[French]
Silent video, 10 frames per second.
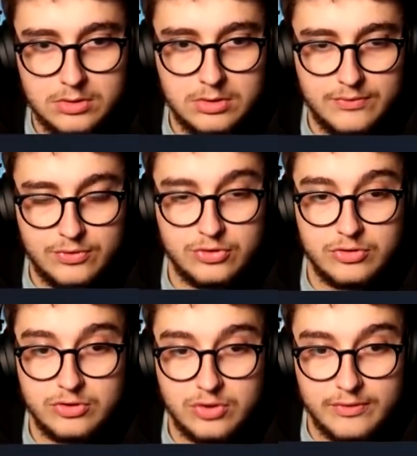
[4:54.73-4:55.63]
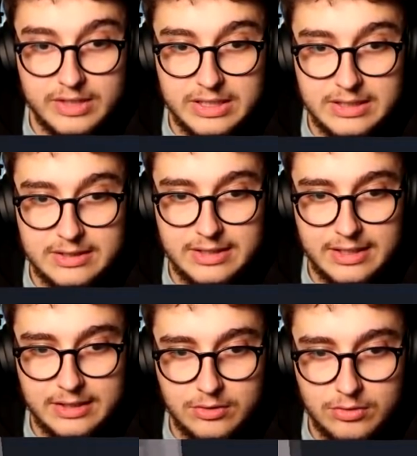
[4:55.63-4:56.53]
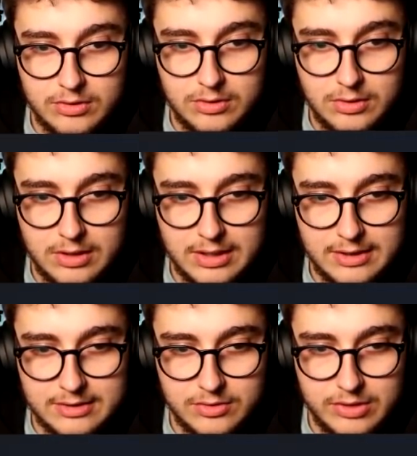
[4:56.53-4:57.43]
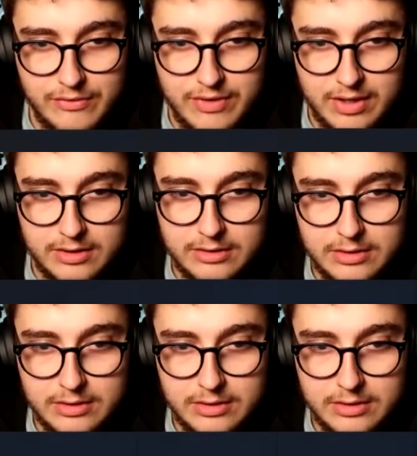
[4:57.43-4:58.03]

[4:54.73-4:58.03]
Non. Faut juste le surveiller, hein. y a rien d'autre à faire.